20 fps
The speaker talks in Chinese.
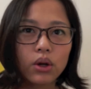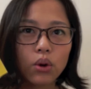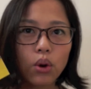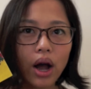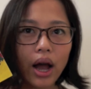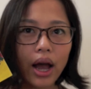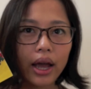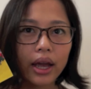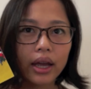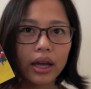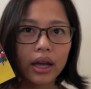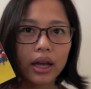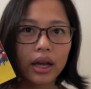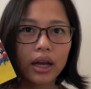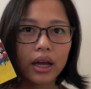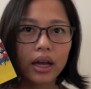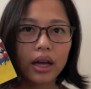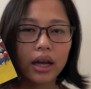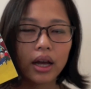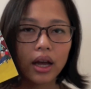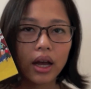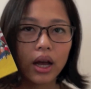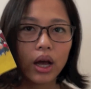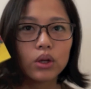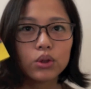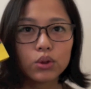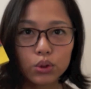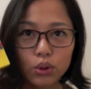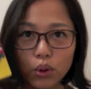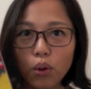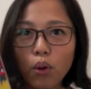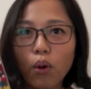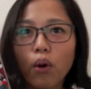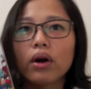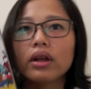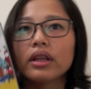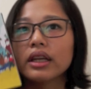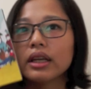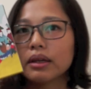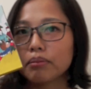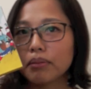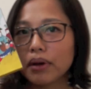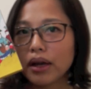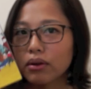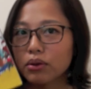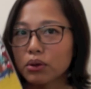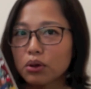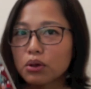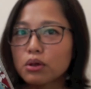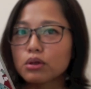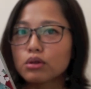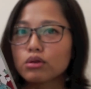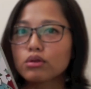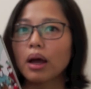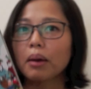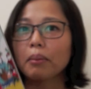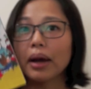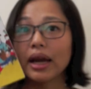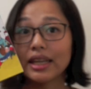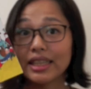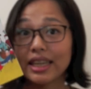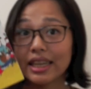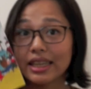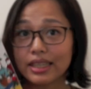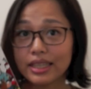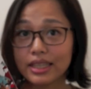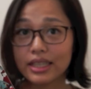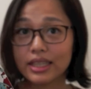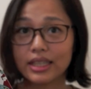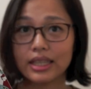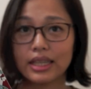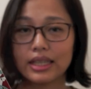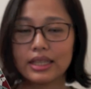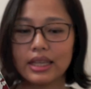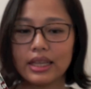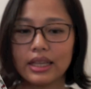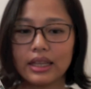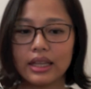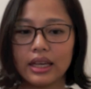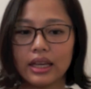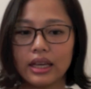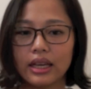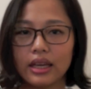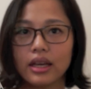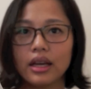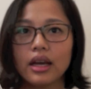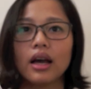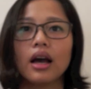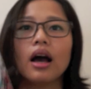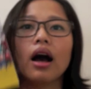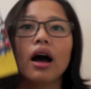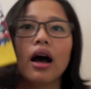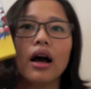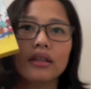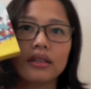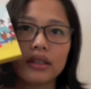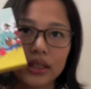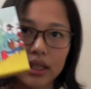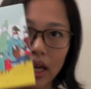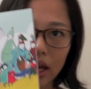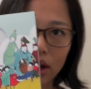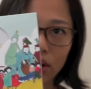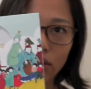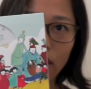一块，如果你没有预算买谢欣子的 C D 这一